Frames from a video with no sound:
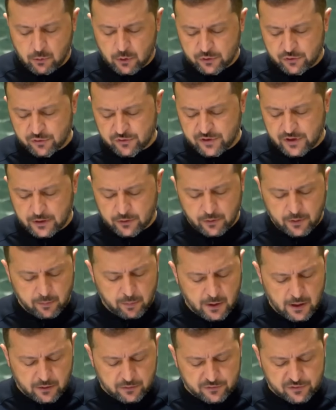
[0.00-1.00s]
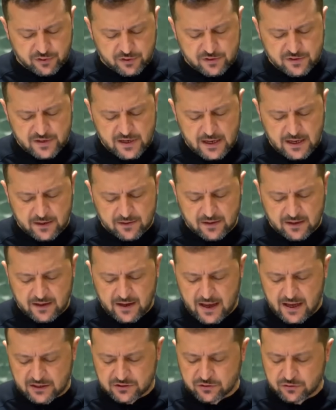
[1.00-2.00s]
hôm nay tôi muốn kể cho quý
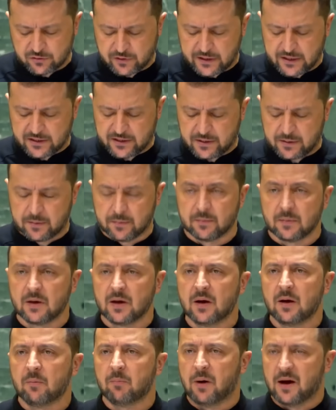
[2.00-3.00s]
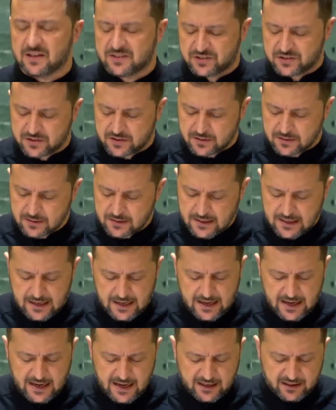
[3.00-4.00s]
vị nghe về một ngày đã qua
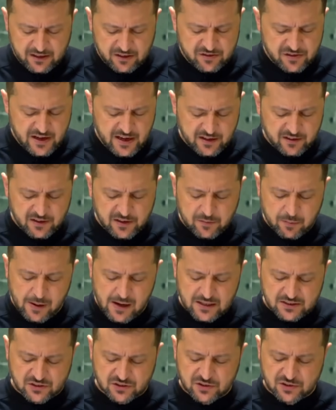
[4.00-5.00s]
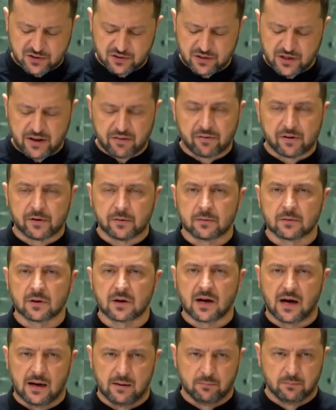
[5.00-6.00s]
và một ngày không bao giờ
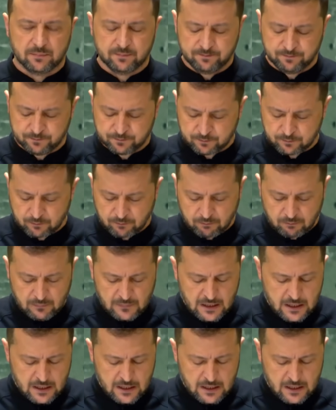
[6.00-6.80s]
được phép xảy ra.